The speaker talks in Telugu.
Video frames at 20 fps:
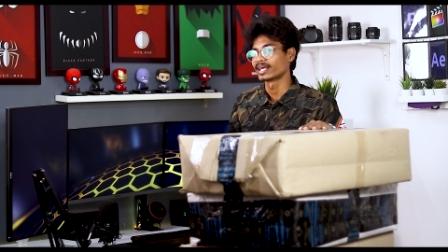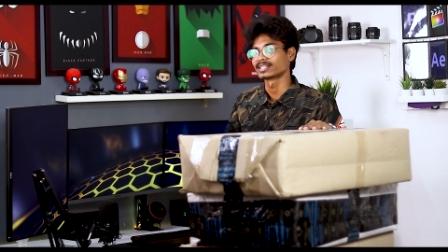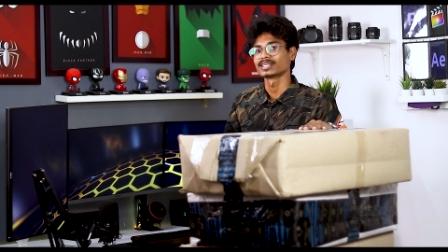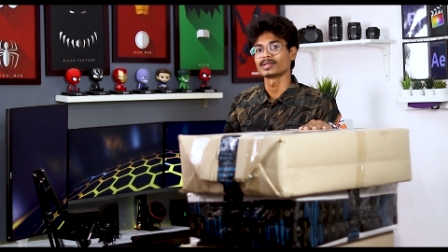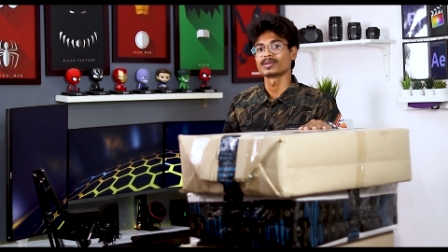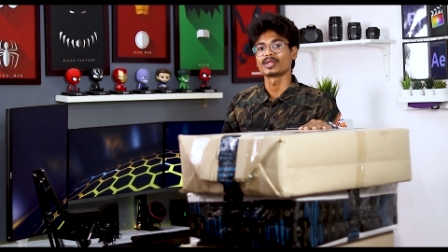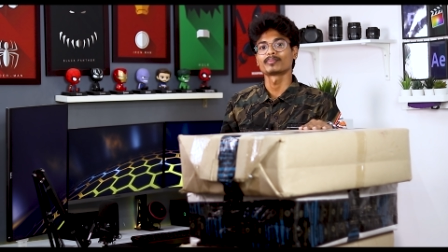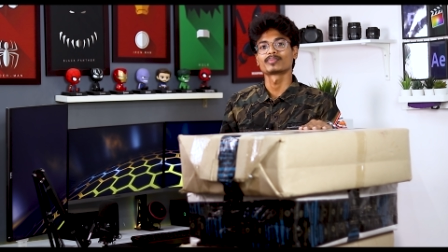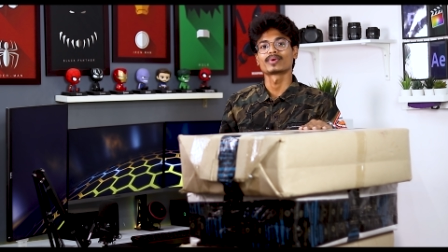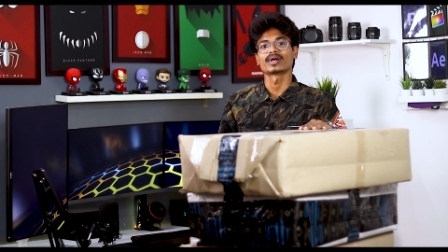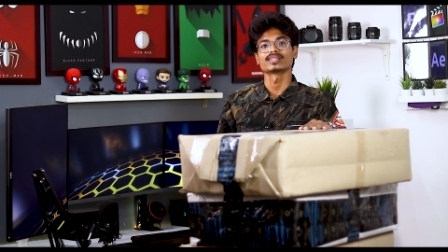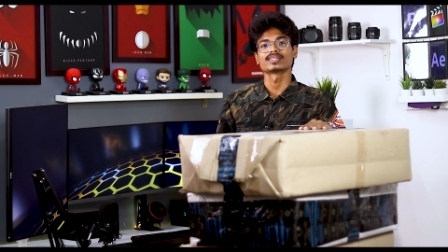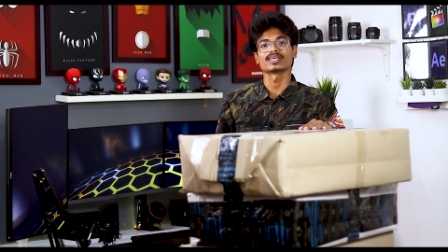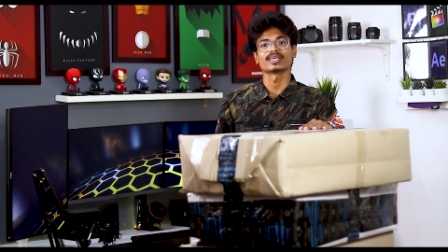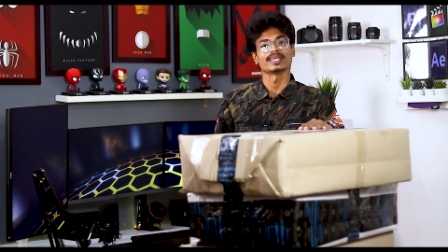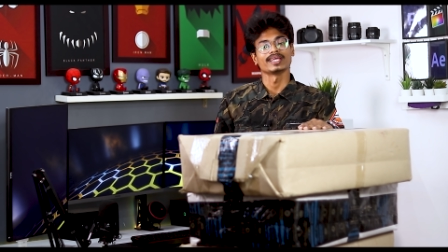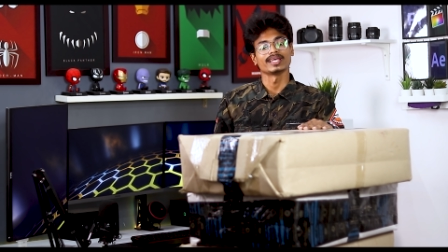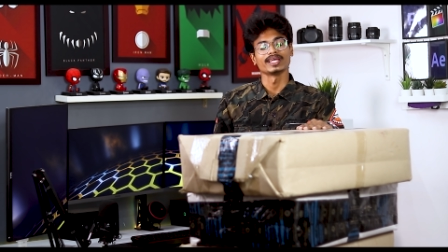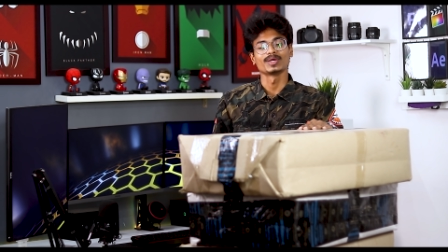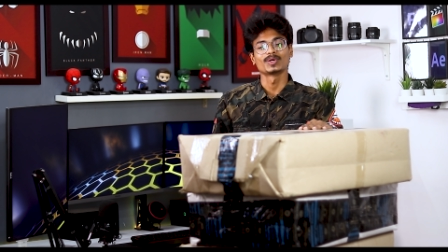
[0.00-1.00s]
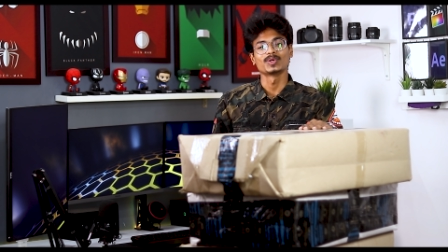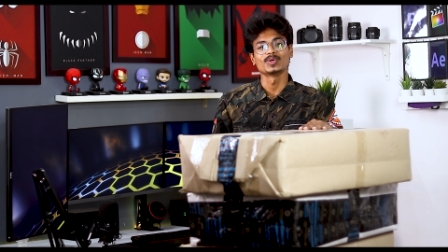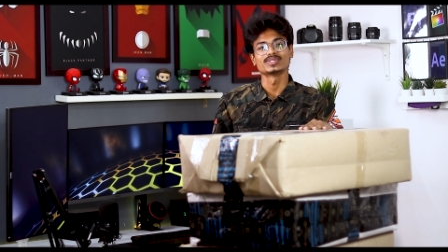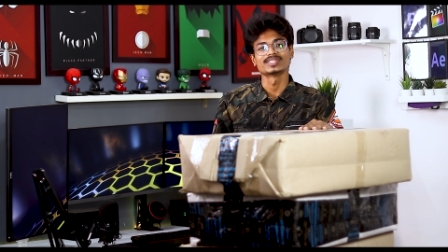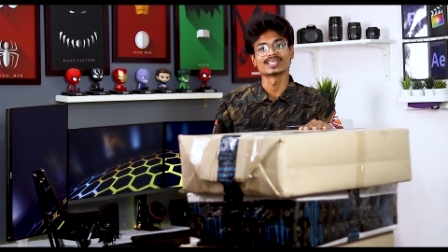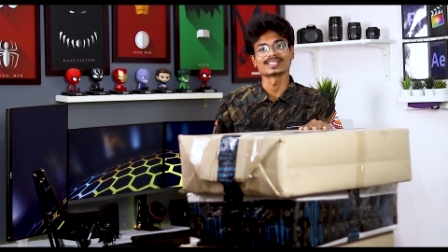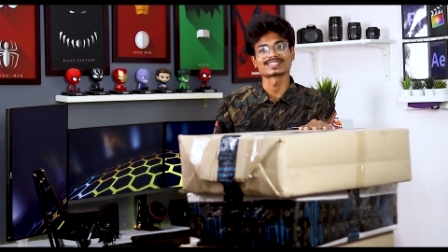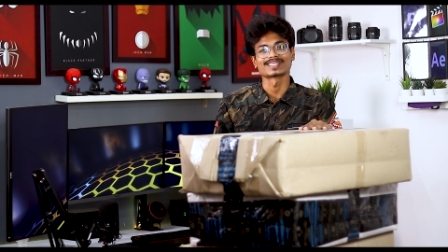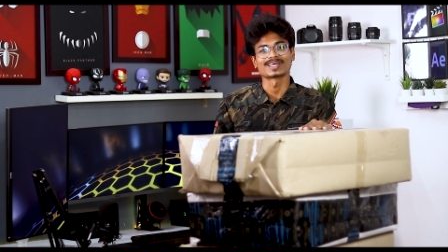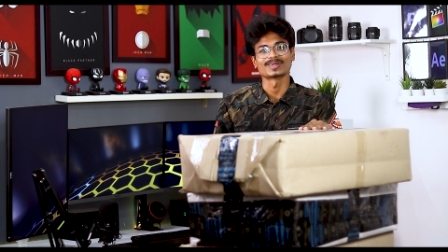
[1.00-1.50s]
నా సెటప్కి అయితే
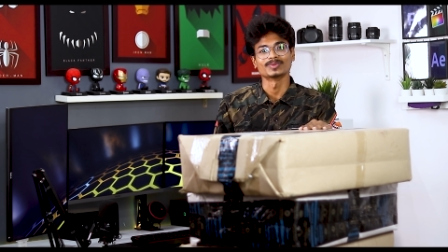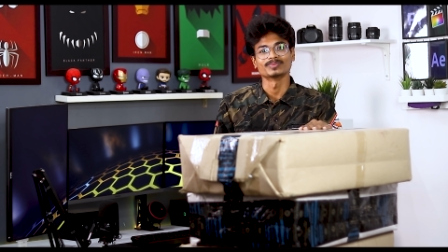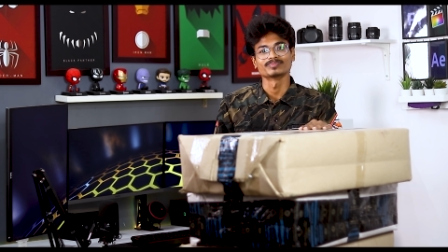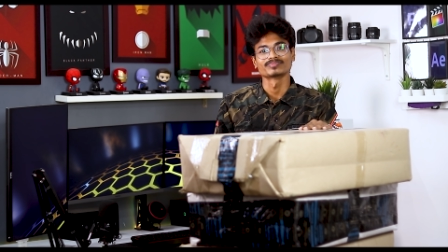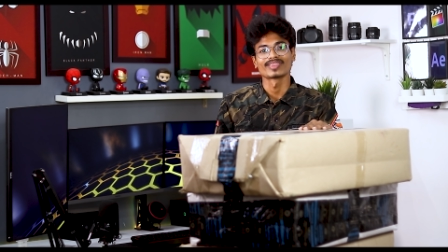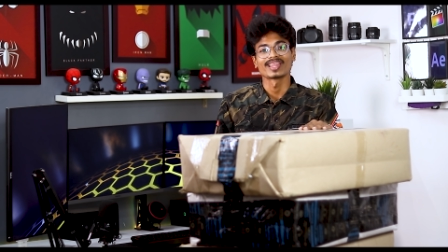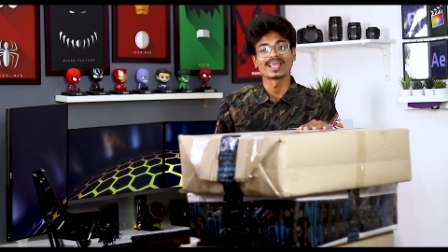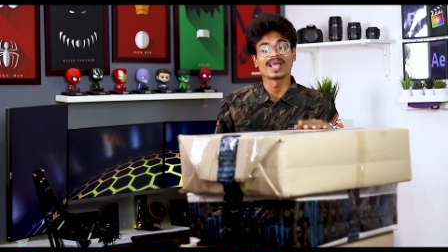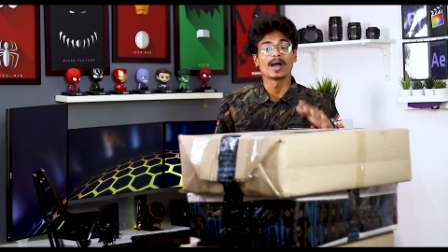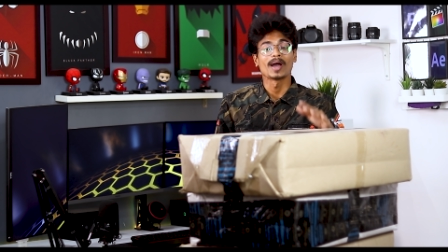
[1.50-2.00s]
ఇంక్లూడ్ చేస్తాను